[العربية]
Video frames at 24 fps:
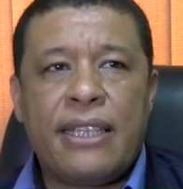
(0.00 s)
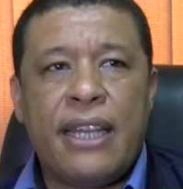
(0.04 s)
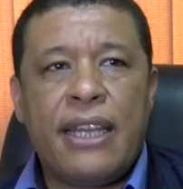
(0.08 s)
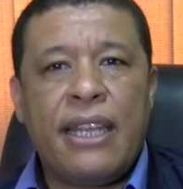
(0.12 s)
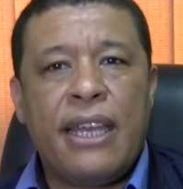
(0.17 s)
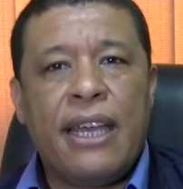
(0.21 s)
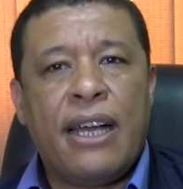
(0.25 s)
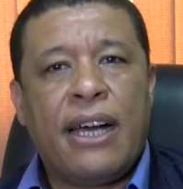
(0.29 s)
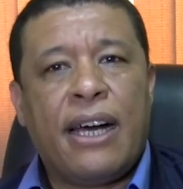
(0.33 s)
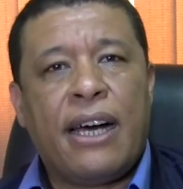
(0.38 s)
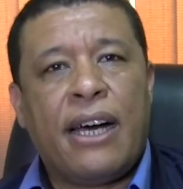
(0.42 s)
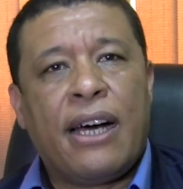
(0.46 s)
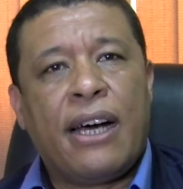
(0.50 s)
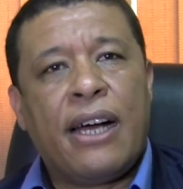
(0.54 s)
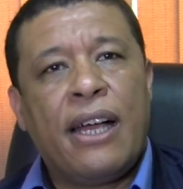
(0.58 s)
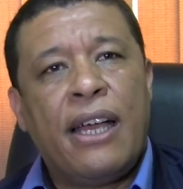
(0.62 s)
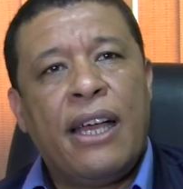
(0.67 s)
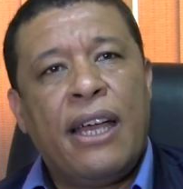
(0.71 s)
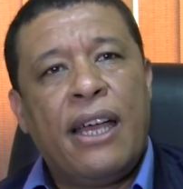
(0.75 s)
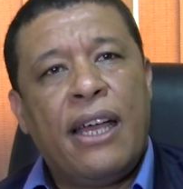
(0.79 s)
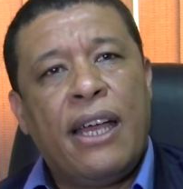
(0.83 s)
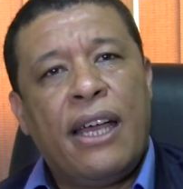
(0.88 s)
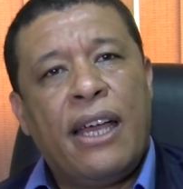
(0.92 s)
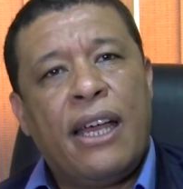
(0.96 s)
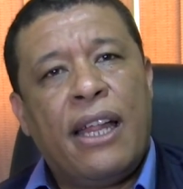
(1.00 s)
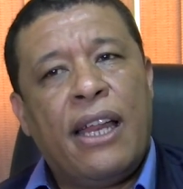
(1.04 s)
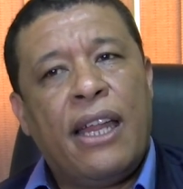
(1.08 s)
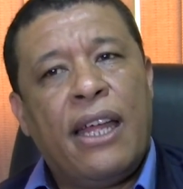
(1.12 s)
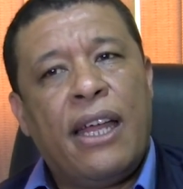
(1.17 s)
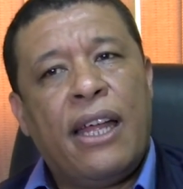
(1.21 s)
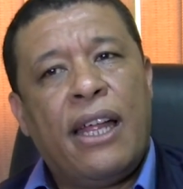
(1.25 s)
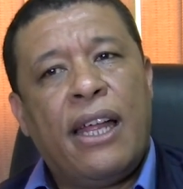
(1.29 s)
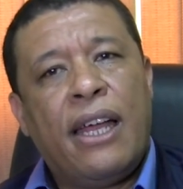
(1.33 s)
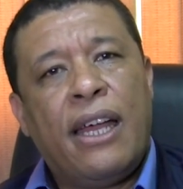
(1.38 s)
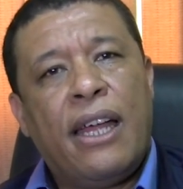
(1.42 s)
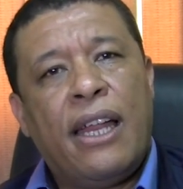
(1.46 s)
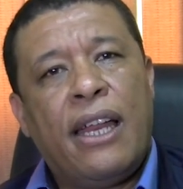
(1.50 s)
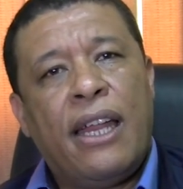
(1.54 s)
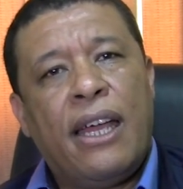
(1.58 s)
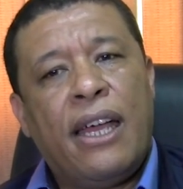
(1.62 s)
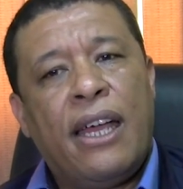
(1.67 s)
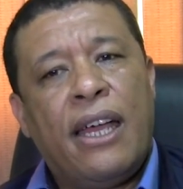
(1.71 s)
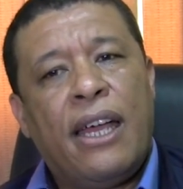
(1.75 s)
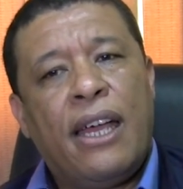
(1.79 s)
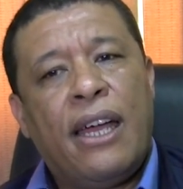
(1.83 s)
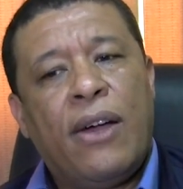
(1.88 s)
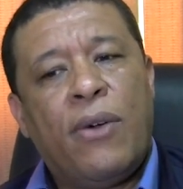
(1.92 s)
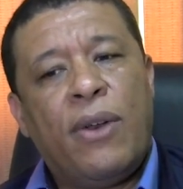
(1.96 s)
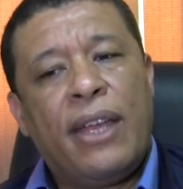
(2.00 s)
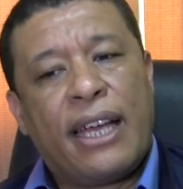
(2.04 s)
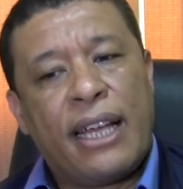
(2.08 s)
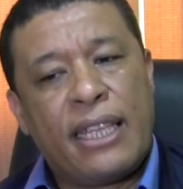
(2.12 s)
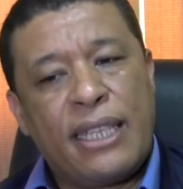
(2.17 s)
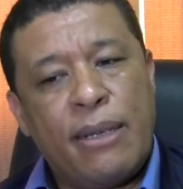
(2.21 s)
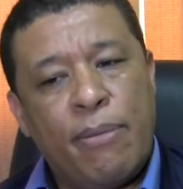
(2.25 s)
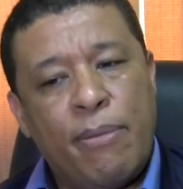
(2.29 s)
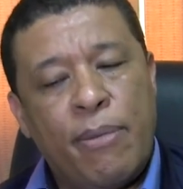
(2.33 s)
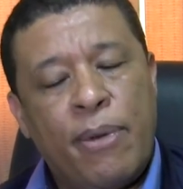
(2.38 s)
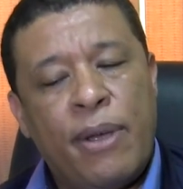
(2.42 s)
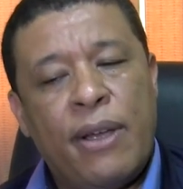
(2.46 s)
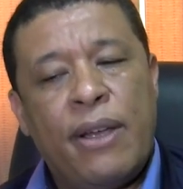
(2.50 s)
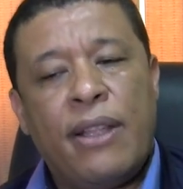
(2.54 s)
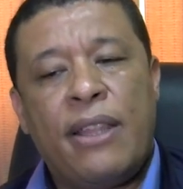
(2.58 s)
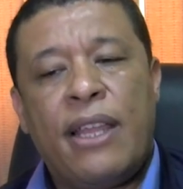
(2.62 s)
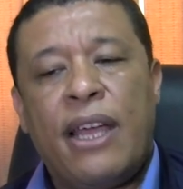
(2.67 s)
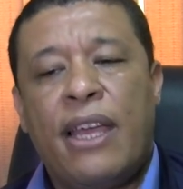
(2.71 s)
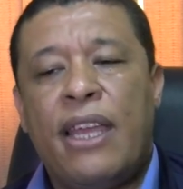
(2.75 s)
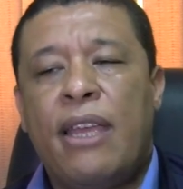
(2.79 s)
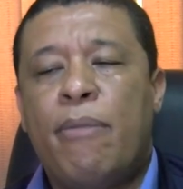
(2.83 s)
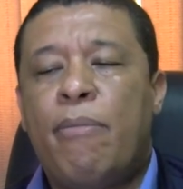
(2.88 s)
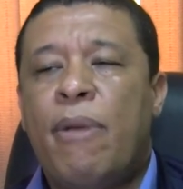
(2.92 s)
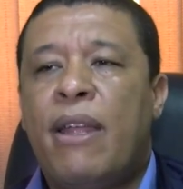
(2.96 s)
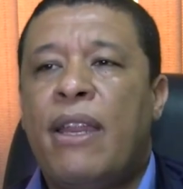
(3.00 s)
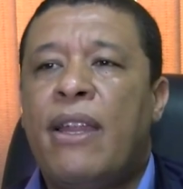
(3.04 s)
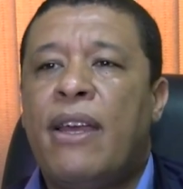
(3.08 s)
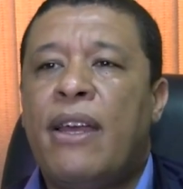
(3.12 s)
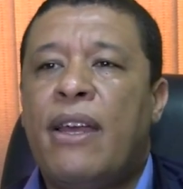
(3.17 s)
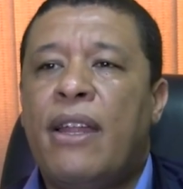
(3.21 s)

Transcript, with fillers: ثانيها واللي كتم دائما